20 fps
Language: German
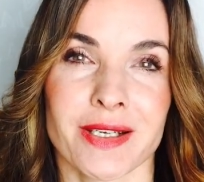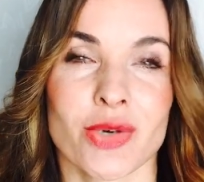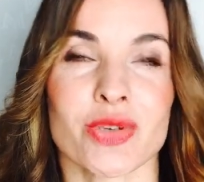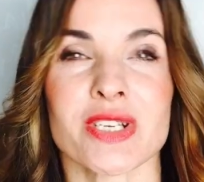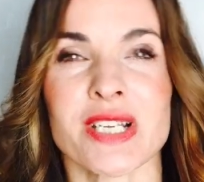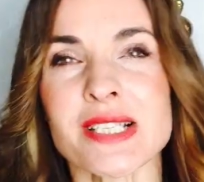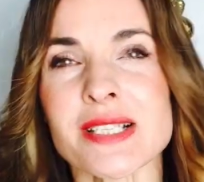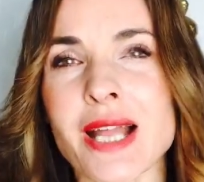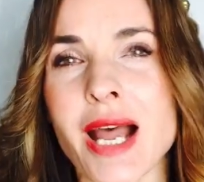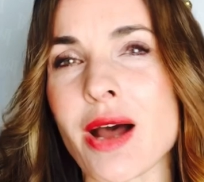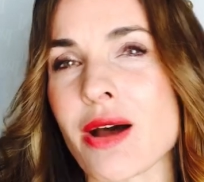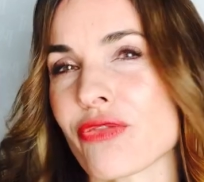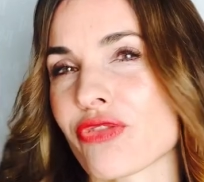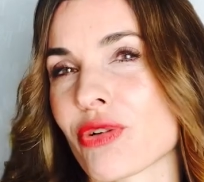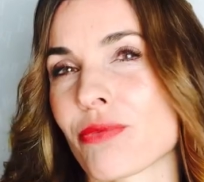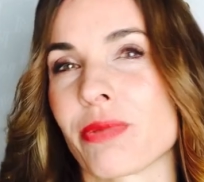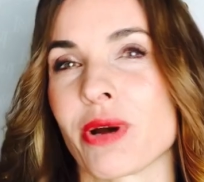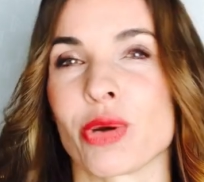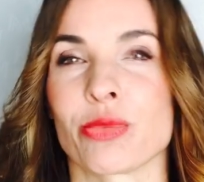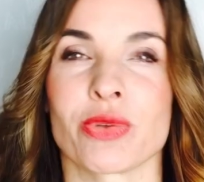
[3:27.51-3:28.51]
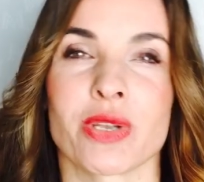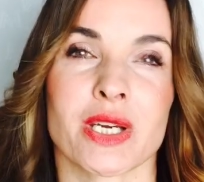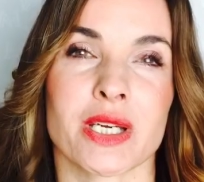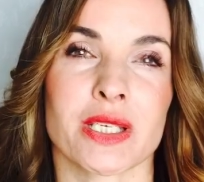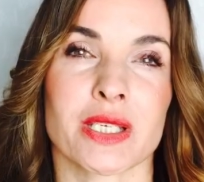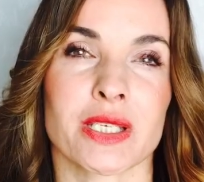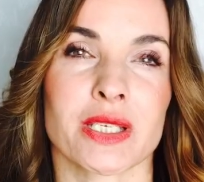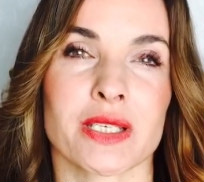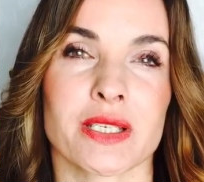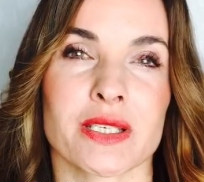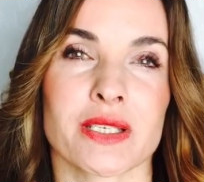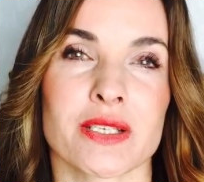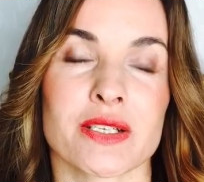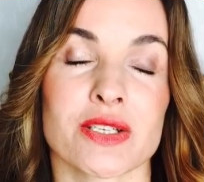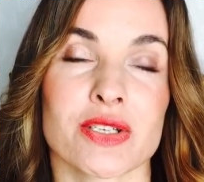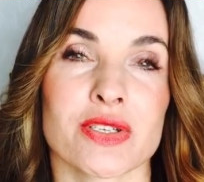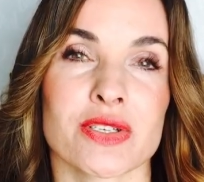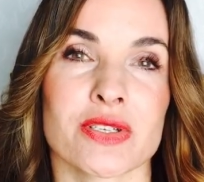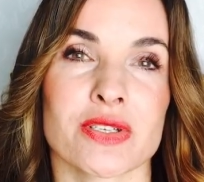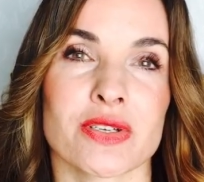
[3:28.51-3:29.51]
und das sind auch vom Baum der
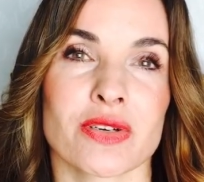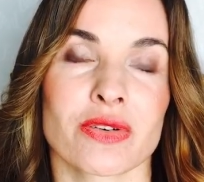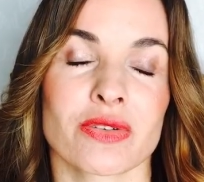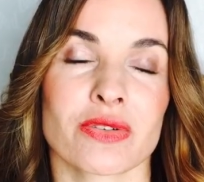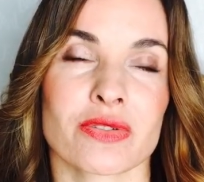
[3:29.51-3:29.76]
Erkenntnis.